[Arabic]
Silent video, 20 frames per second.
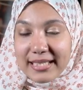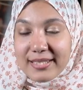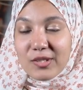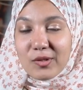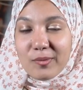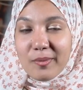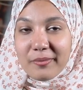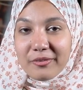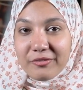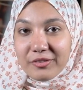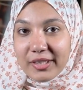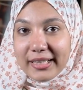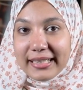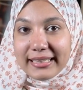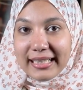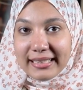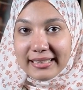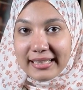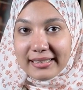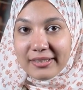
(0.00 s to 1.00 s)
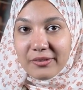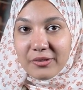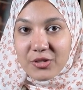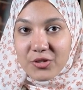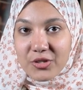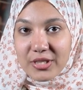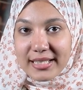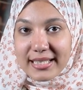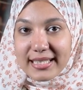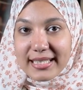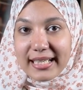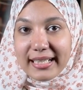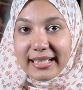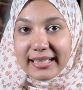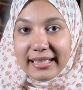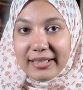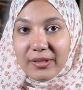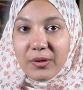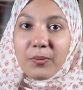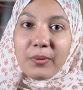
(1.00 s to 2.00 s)
كاس الامم الافريقيه تحت 23 سنه
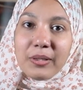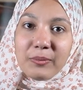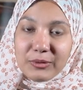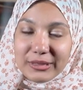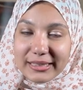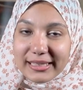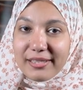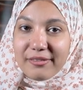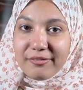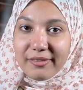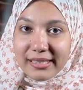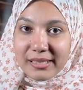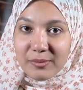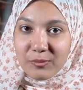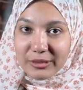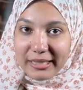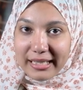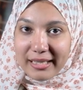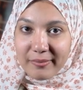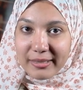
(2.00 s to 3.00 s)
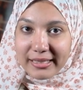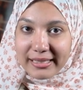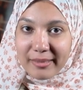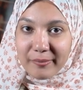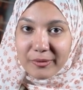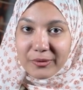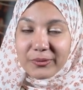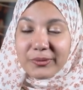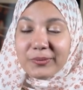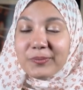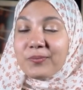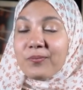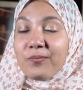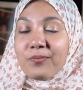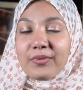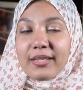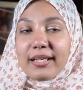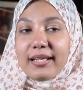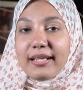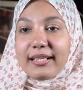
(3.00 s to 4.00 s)
كان هو المدير الفني لمنتخب الكاميرون
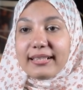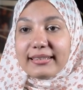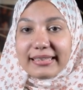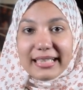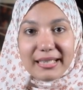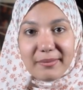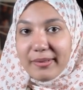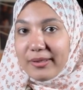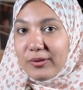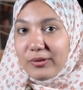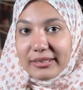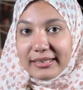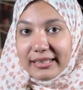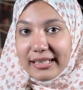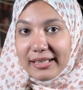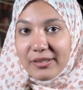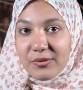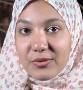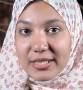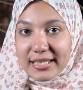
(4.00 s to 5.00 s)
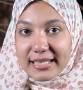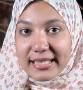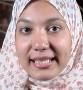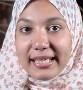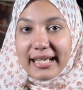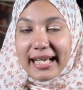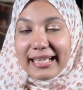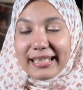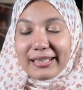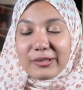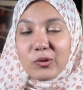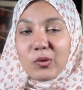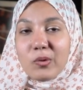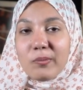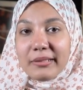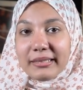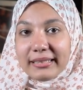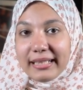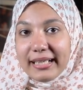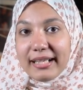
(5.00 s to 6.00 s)
زي ما قلت سي سيسي حكيت
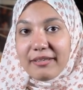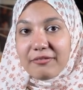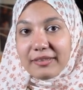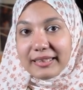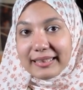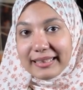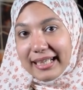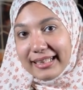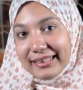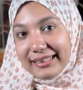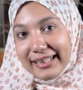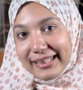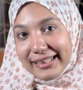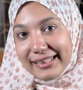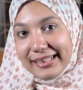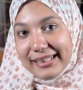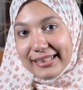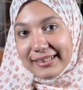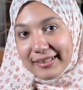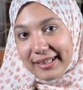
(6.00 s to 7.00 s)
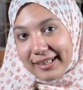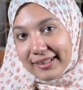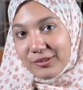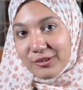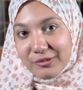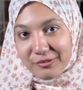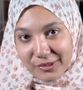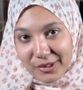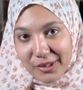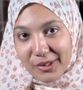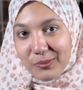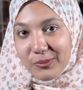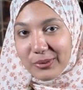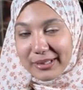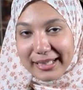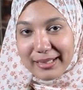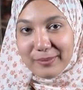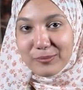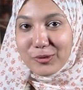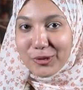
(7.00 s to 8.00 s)
لهم ان انا فتحت عيني كطفله
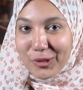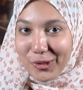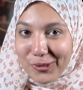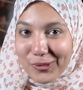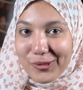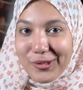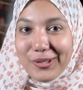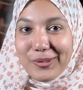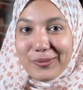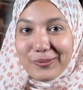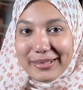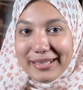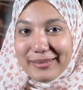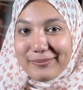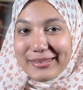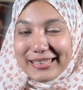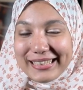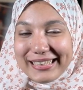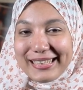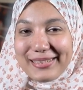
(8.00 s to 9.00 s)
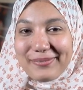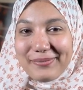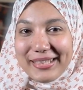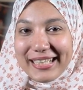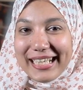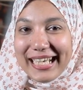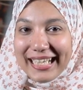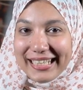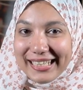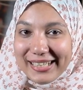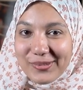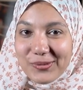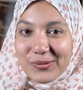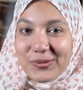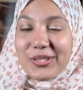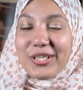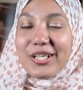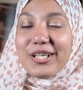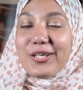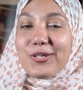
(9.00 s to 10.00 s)
وكمراهقه وكبنت كبيره
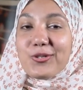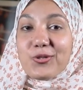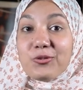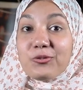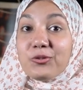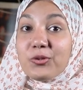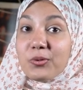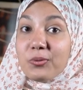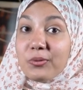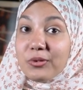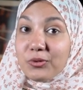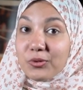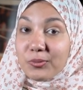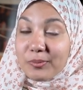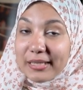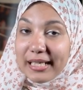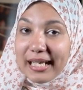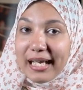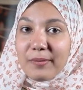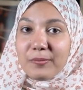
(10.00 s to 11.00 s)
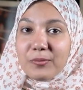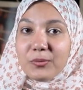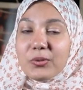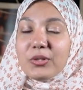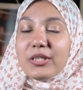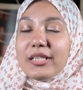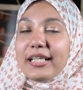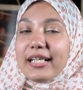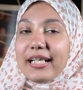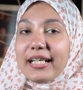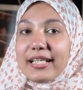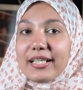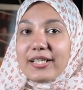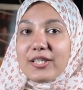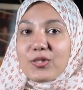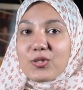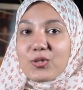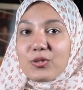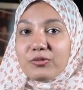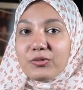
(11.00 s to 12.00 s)
عليكم شفتكم وانتوا بتلعبوا
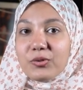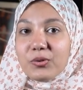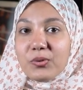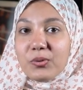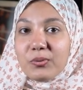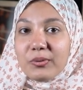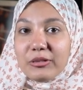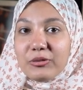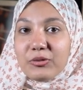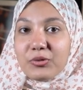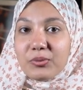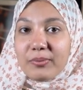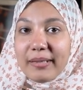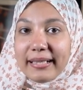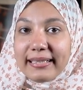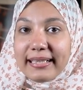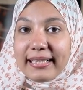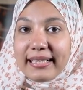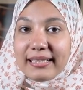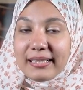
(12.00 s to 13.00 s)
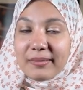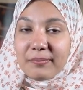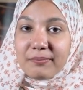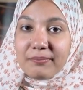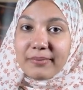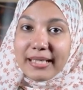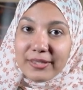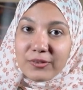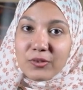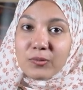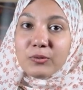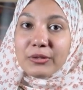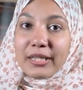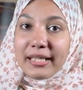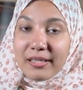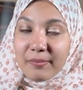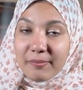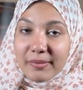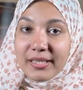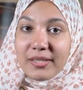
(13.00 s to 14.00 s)
آه، شفتكم وانتوا بعد كده بقيتوا
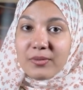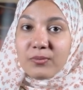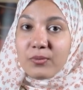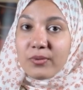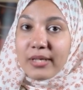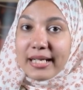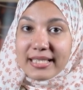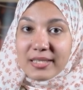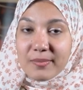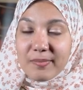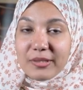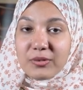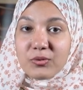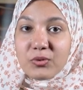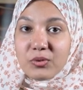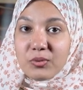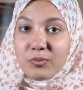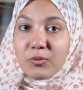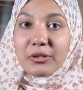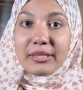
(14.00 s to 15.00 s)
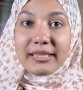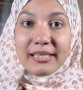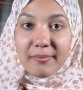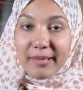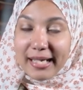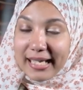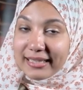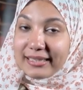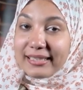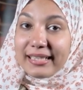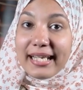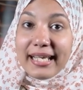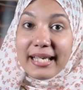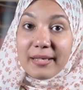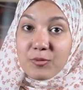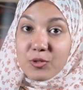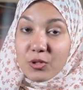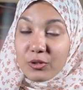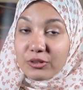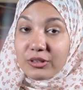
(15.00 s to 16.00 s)
مدربين واثبتوا انه ممكن يبقى حد
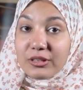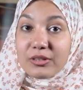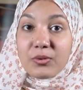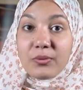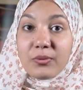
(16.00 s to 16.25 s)
لاعب شاطر